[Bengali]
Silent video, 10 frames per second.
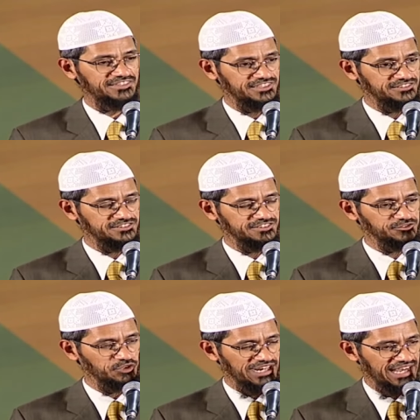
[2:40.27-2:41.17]
আল্লাহ কোরআনে
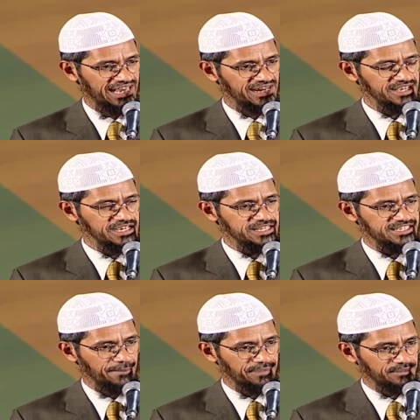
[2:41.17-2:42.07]
বলেছেন সুরানাহাল
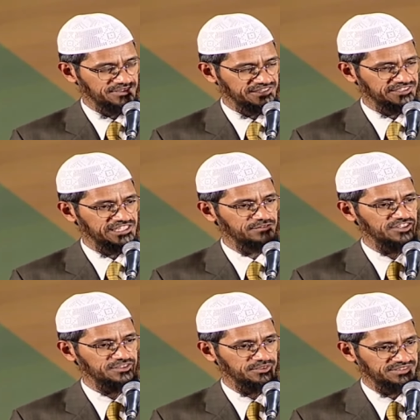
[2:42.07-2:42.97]
অধ্যায় নম্বর ষোলো
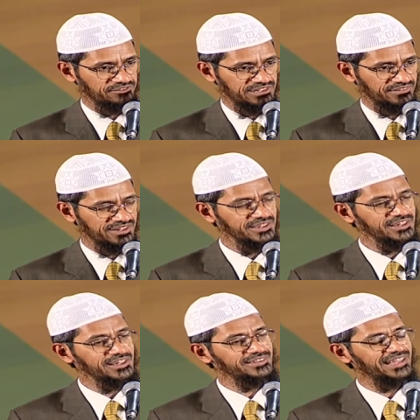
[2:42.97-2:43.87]
আয়াত নম্বর
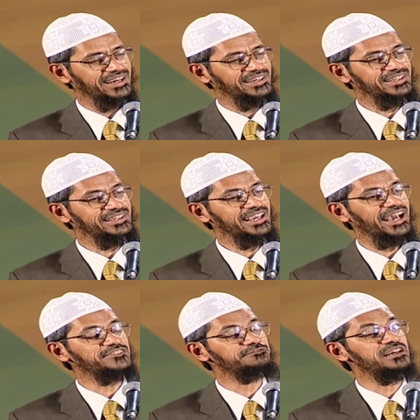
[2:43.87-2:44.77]
একাত্তর যে
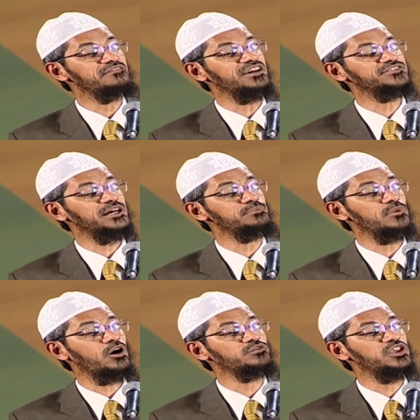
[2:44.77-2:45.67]
তিনি কিছু মানুষকে
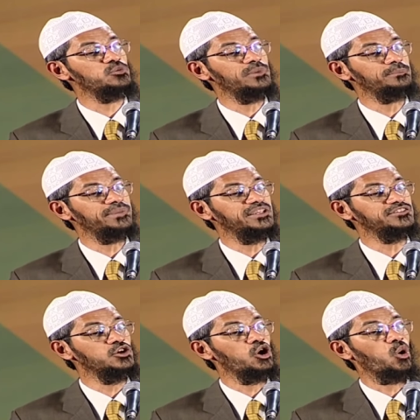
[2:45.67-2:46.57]
অন্য মানুষের
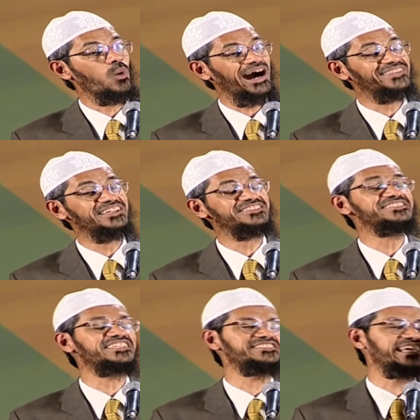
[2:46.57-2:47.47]
তুলনায়
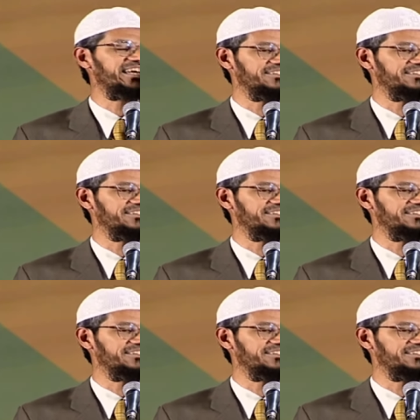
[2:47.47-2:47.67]
শ্রেষ্ঠত্ব দান